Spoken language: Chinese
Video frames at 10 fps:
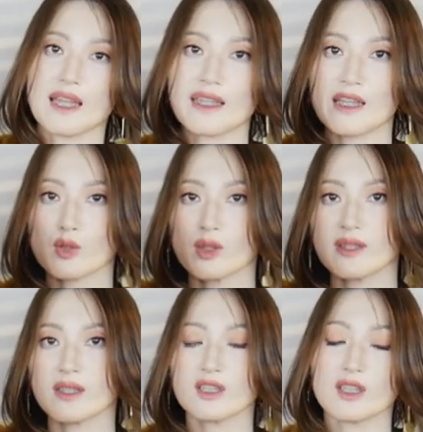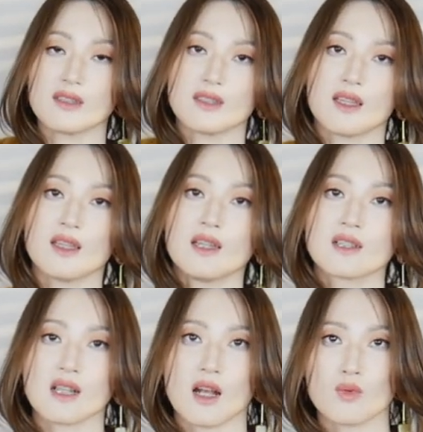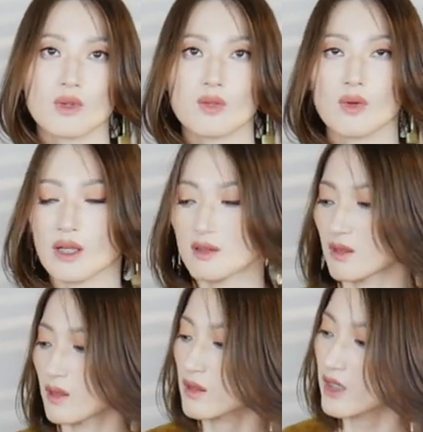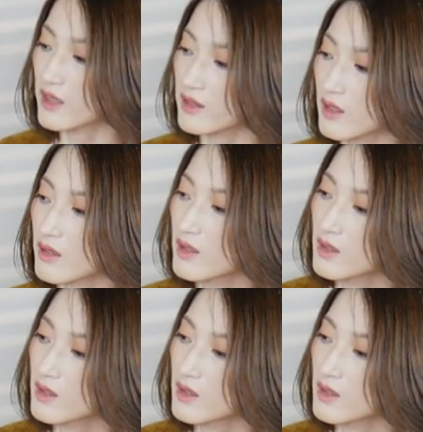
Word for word: 大家推荐这一件常规款的开衫。